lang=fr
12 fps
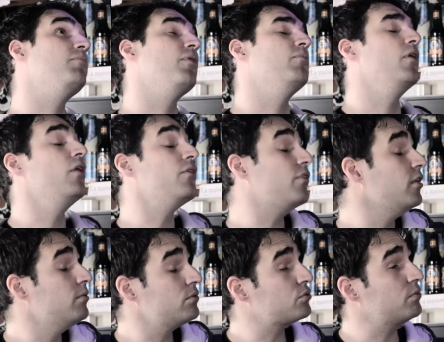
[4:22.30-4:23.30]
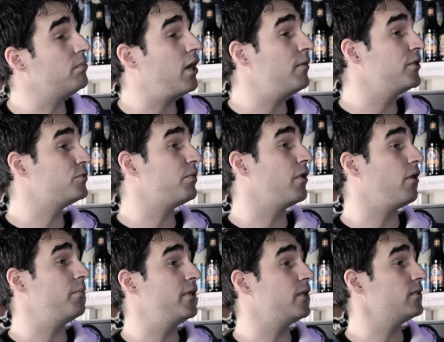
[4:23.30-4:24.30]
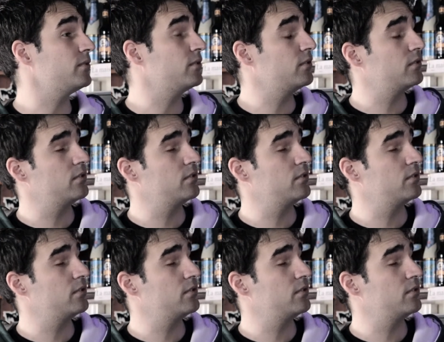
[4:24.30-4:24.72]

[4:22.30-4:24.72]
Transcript: pop. C'est bon, je suis barman, je suis pas leur mère. Hein. Tu sais quoi